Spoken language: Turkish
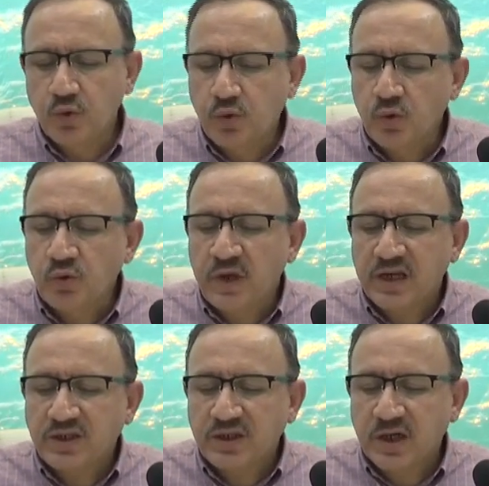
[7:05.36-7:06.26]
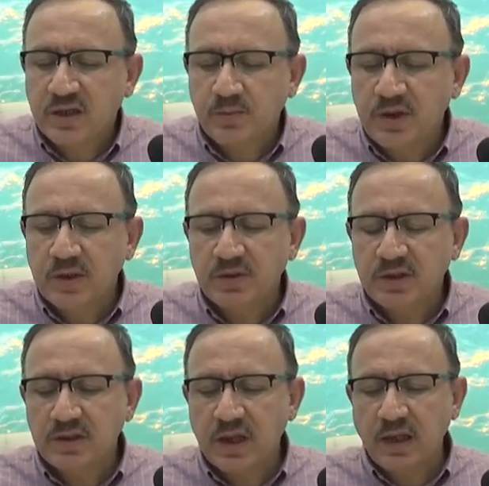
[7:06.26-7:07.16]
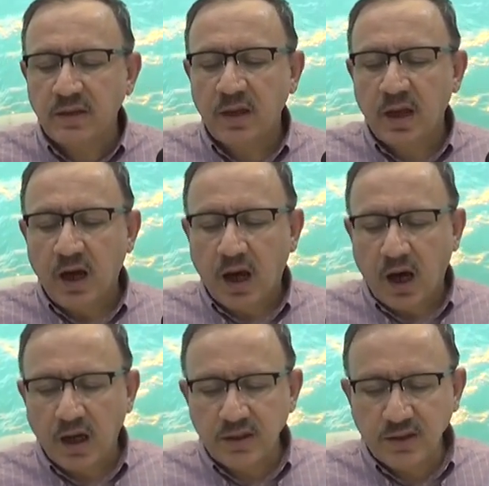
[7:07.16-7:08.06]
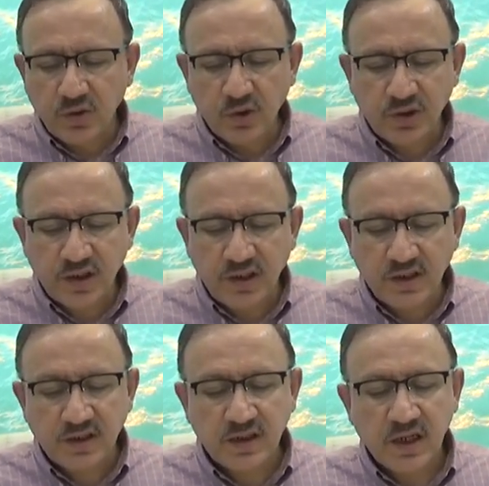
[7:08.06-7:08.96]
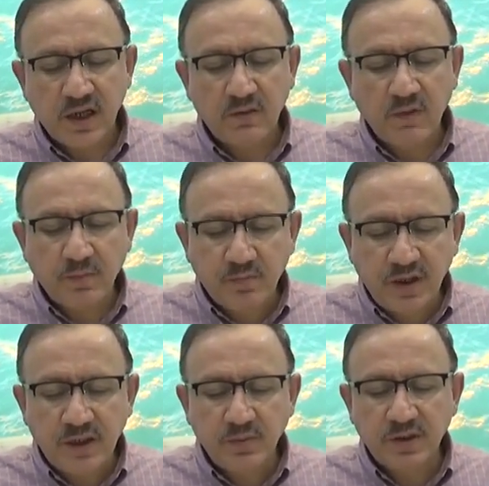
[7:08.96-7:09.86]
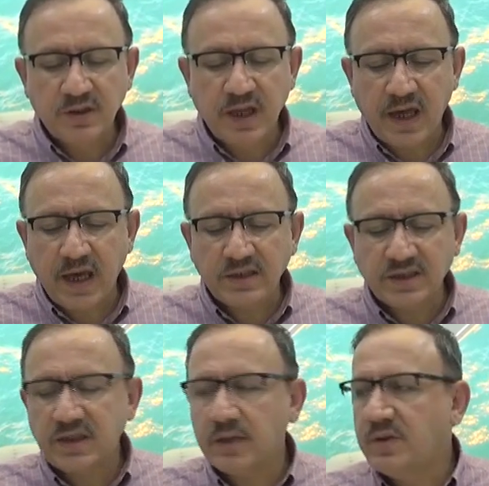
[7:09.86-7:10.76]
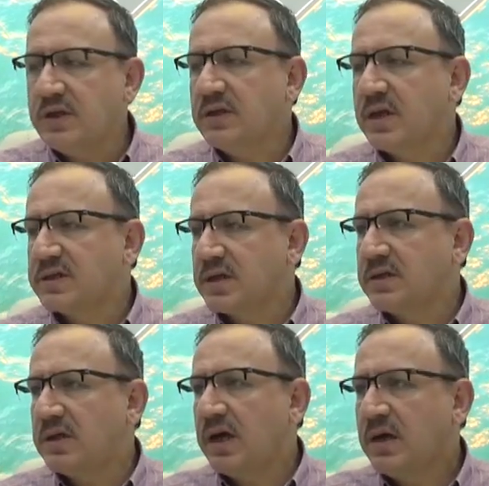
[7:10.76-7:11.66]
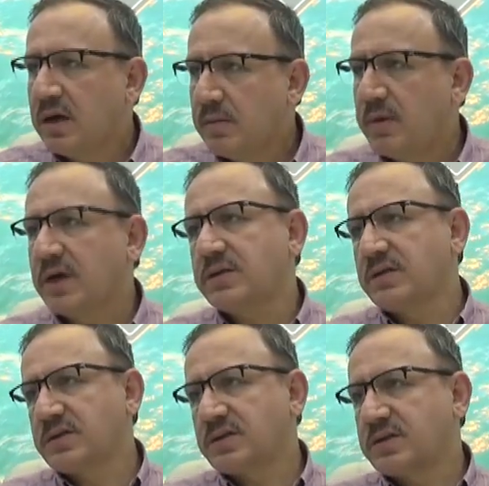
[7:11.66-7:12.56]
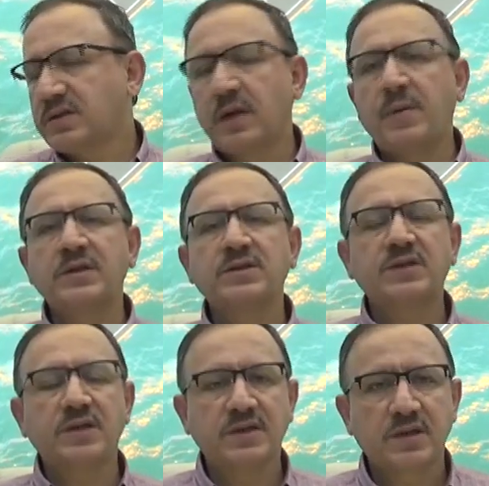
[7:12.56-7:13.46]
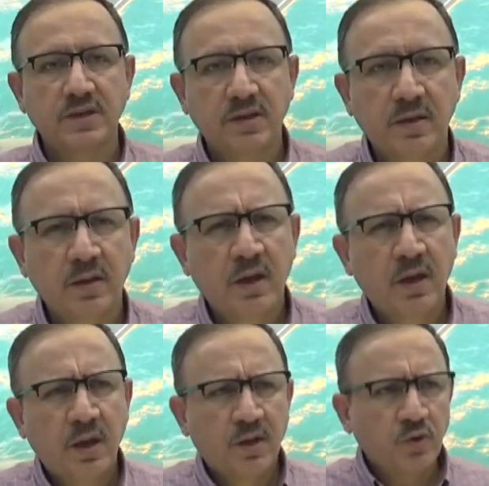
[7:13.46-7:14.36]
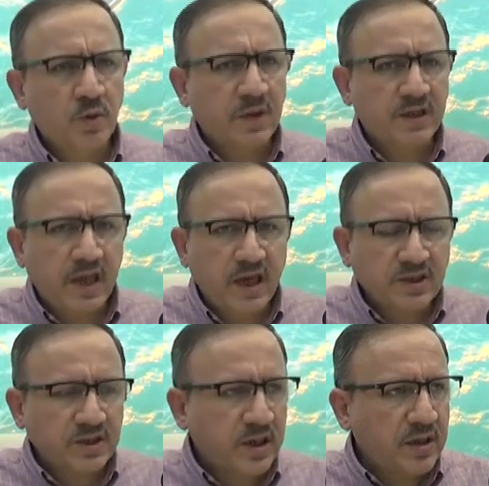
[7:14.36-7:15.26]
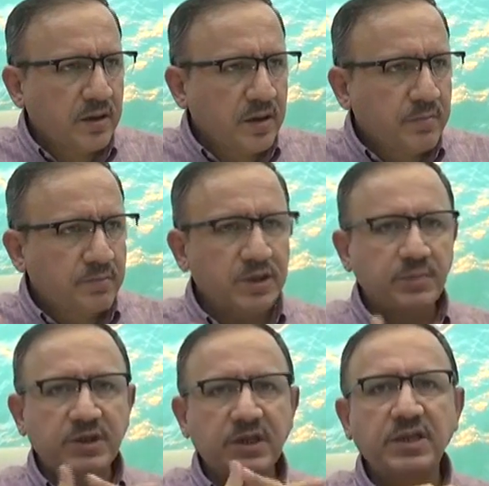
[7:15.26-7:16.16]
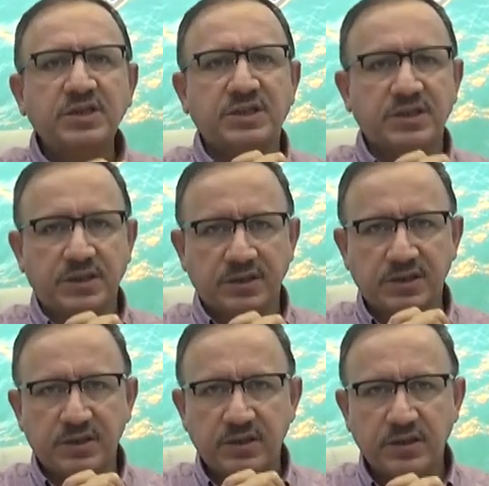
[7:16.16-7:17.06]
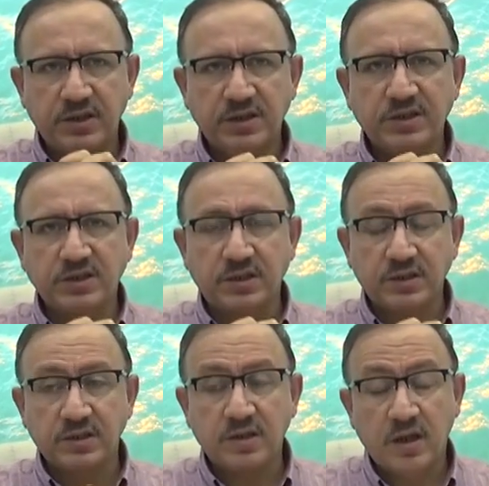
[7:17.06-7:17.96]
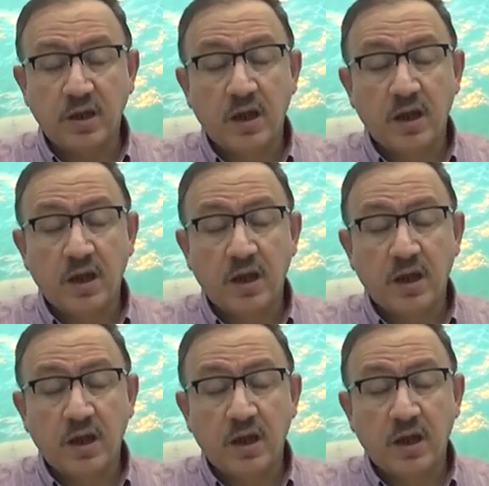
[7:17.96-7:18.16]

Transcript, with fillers: Bütün eşyayı birbirinden ayrı gösterir ve birbirine ecnebi nazarıyla baktırır, yabancı nazarıyla. Normalde eşya birbiriyle iç içedir. İç içedir.